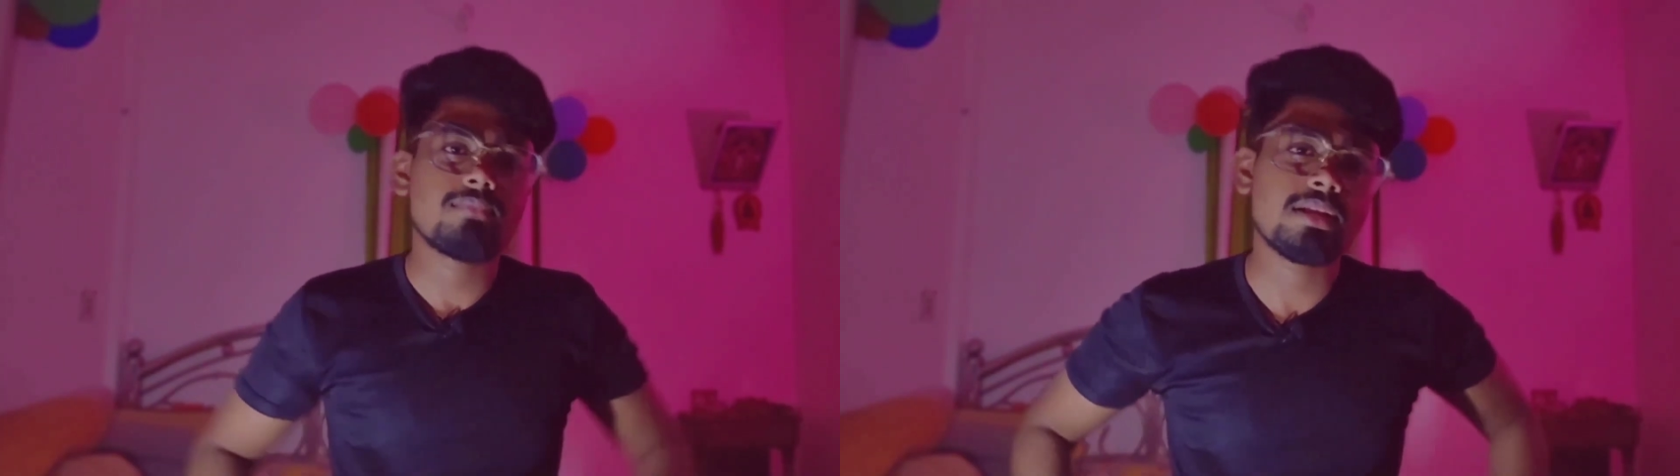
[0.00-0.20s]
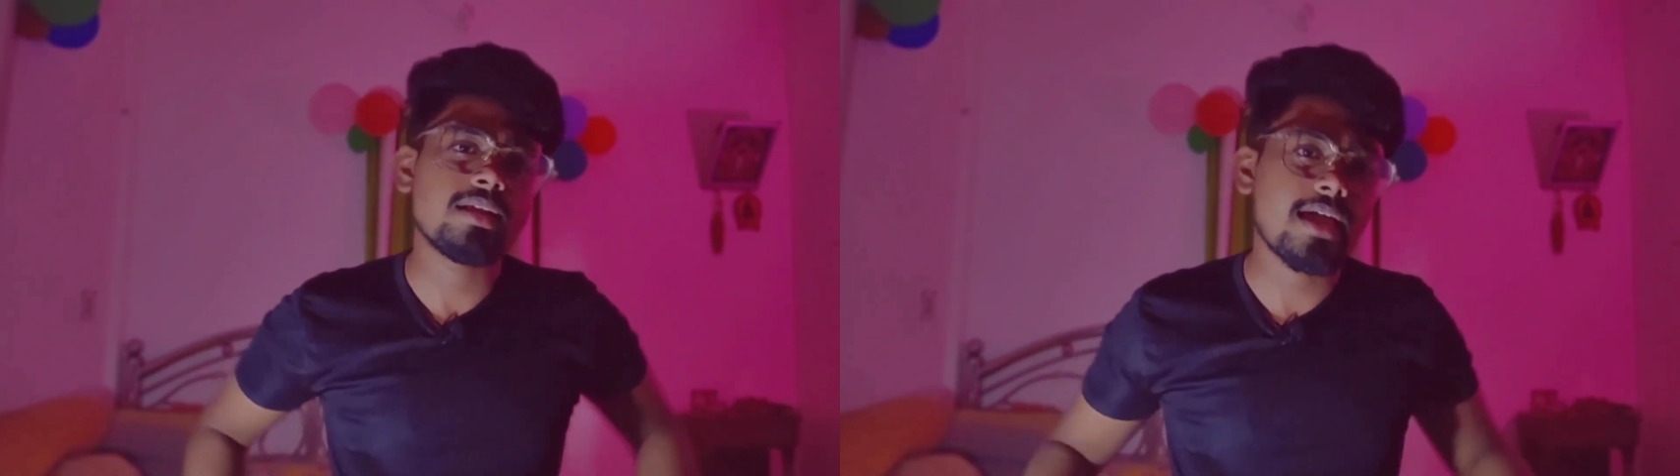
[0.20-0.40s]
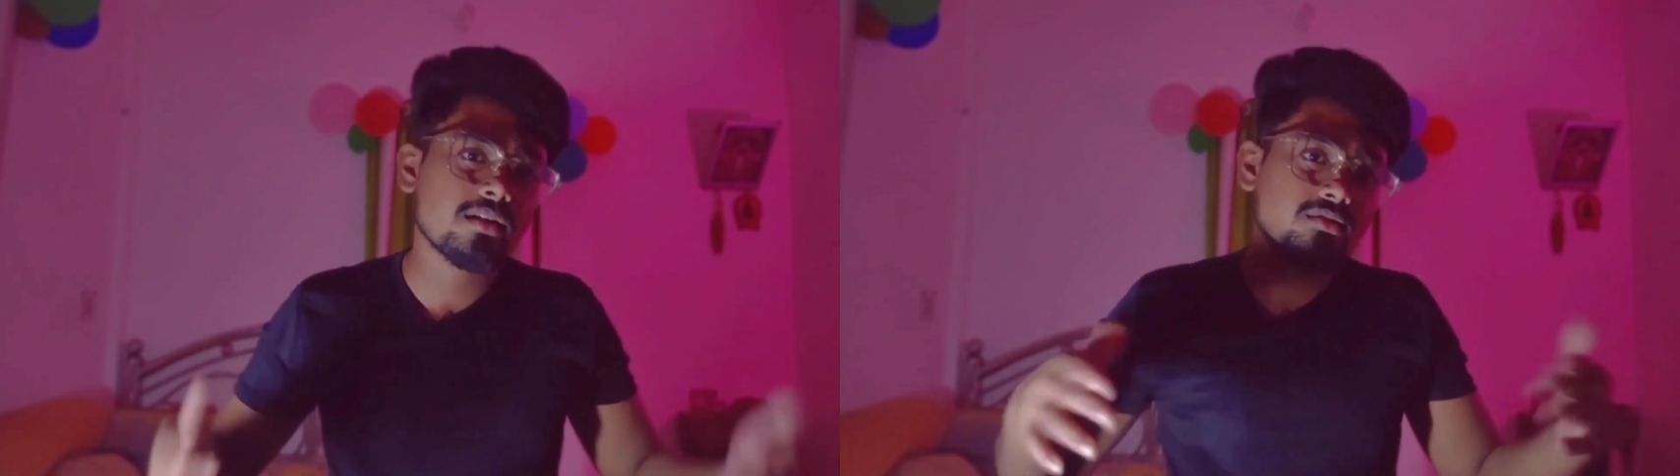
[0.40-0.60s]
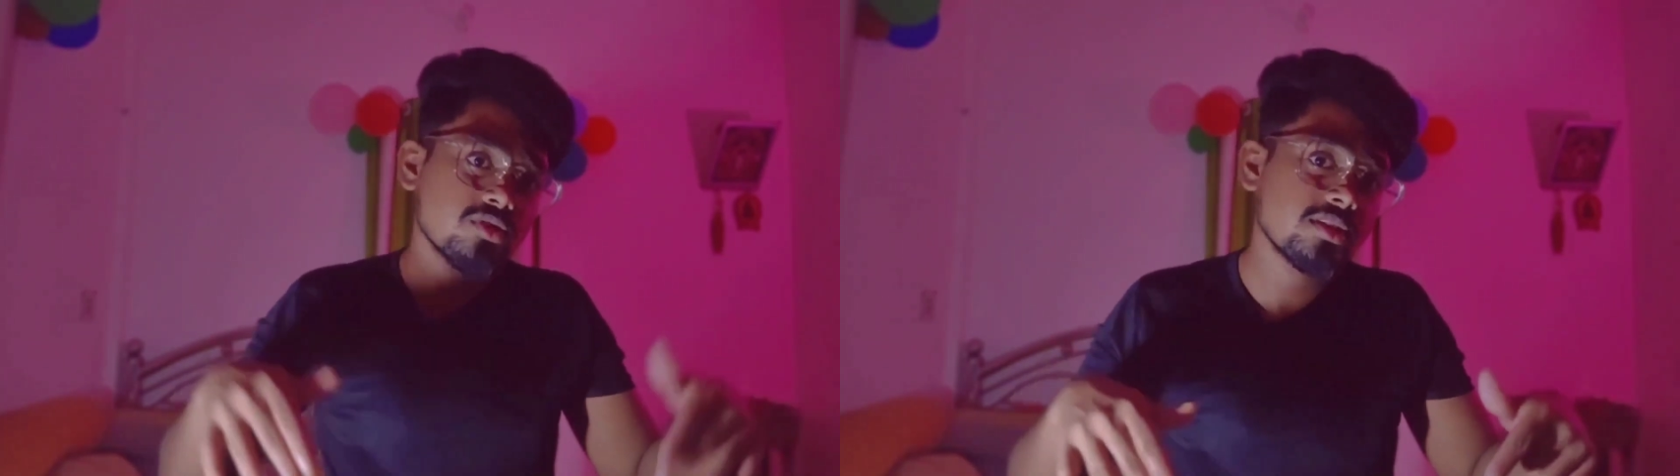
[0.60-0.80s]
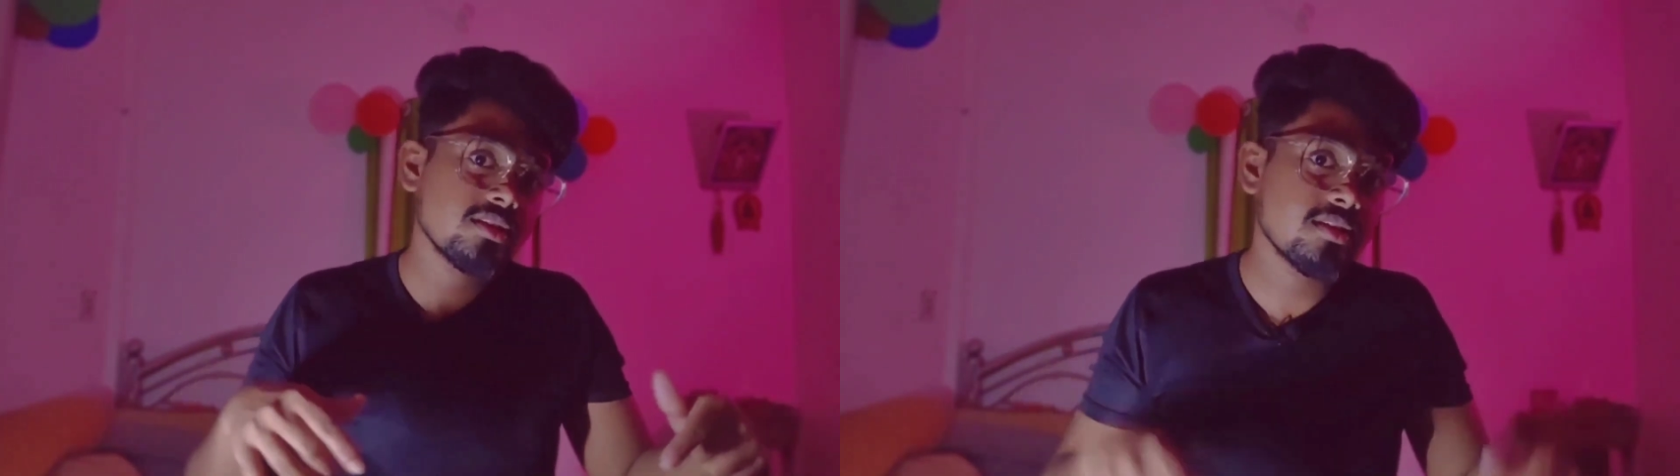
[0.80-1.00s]
মানে
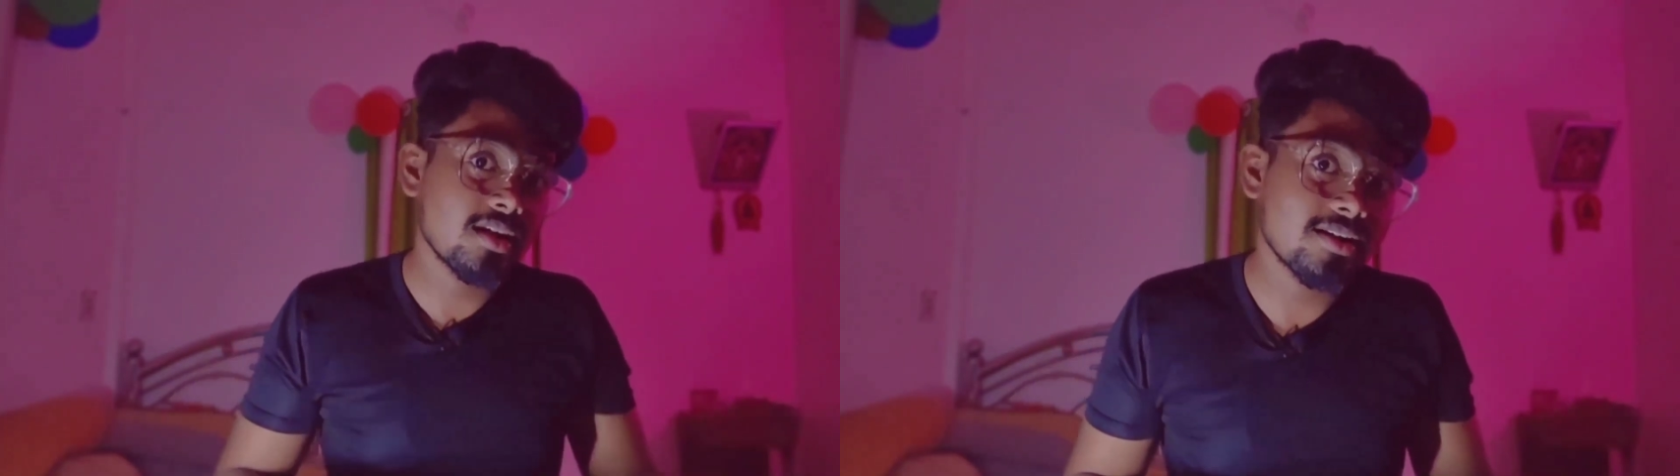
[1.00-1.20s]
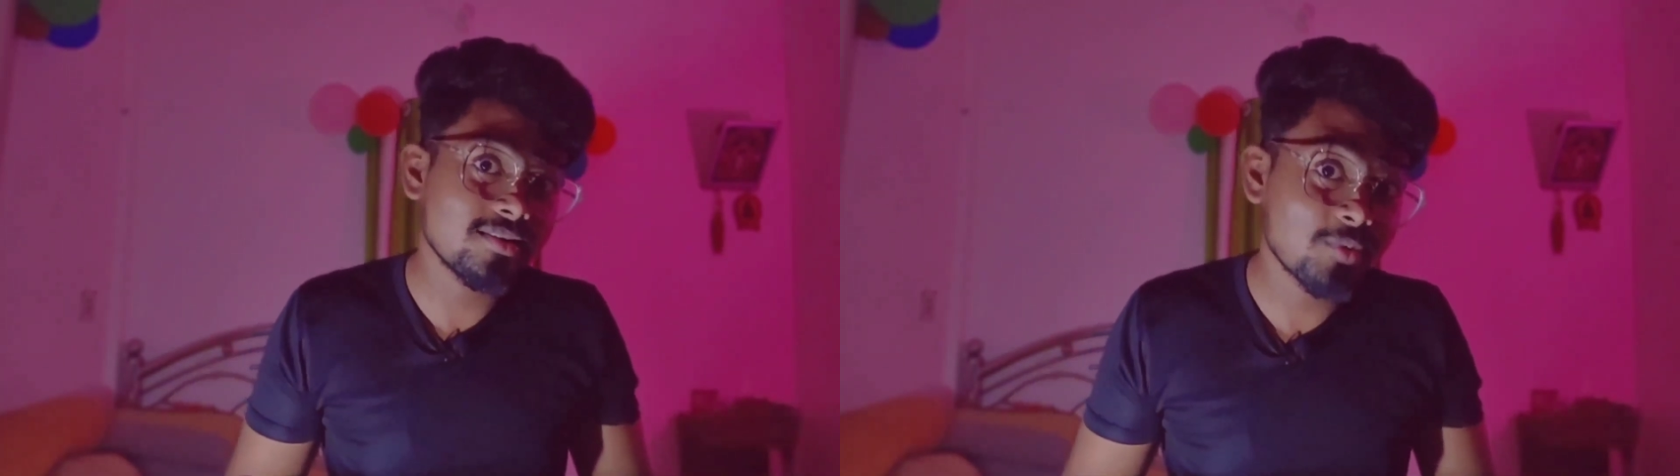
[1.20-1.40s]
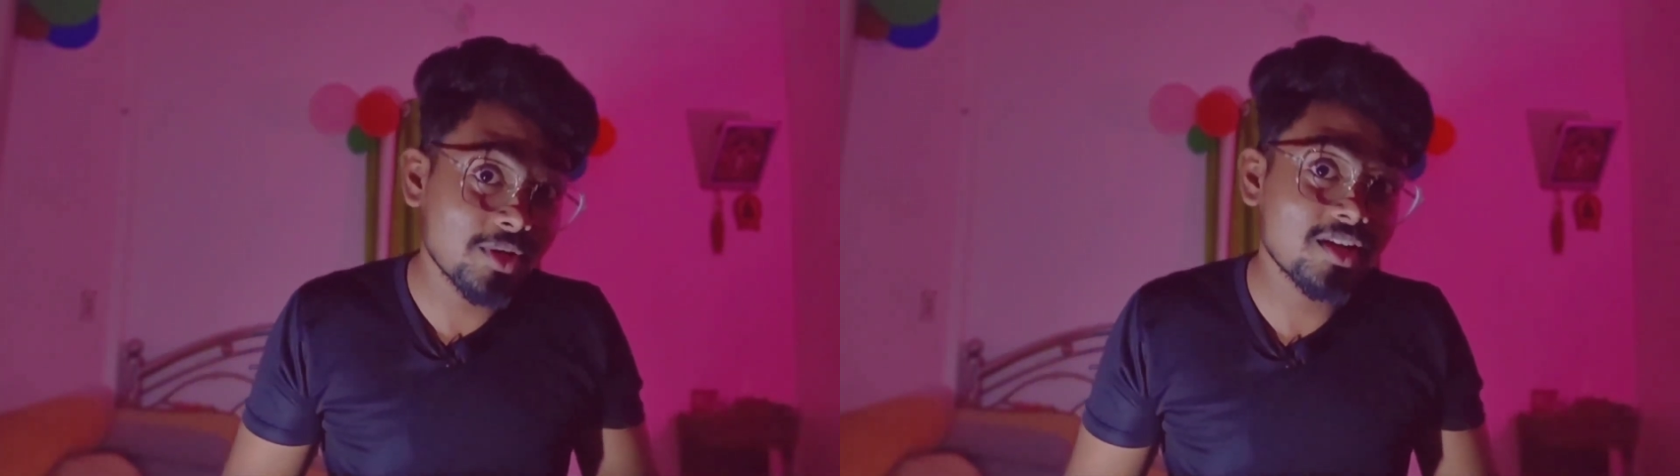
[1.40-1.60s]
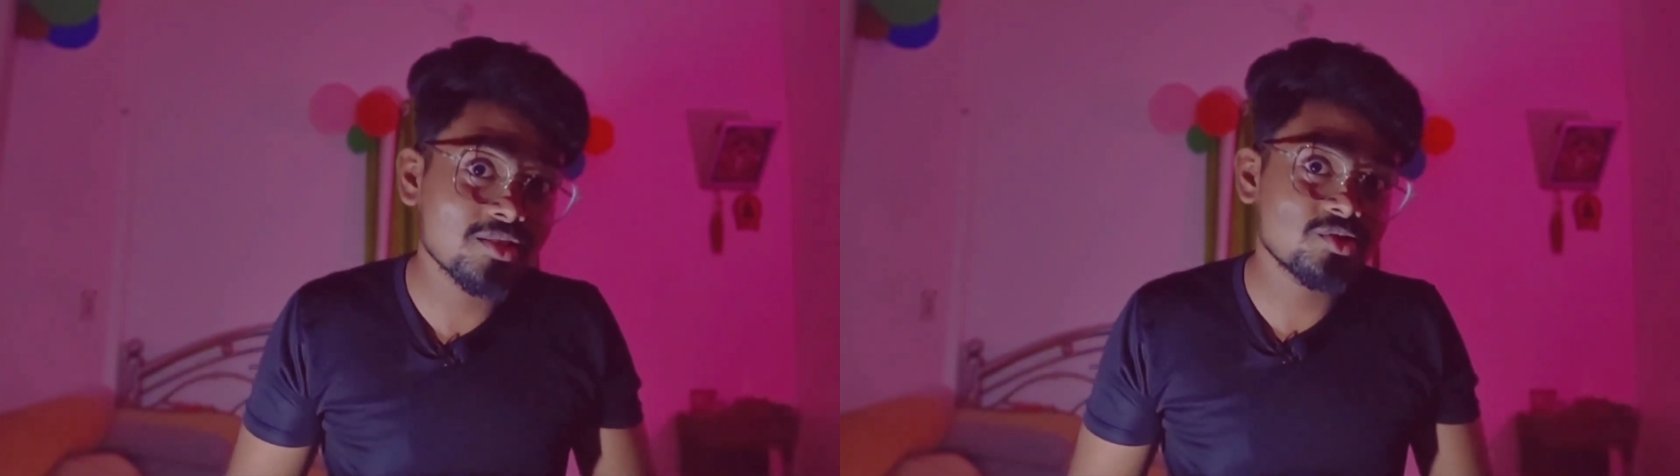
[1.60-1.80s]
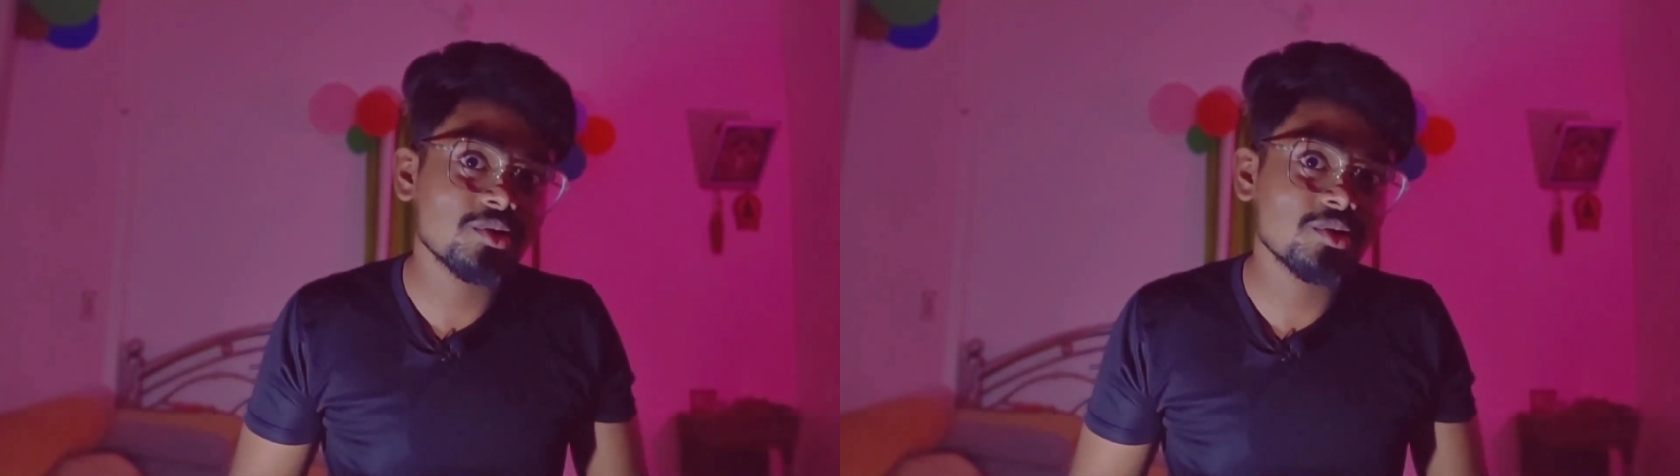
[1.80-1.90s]
অ্যাকচুয়ালি কারেন্ট পরীক্ষা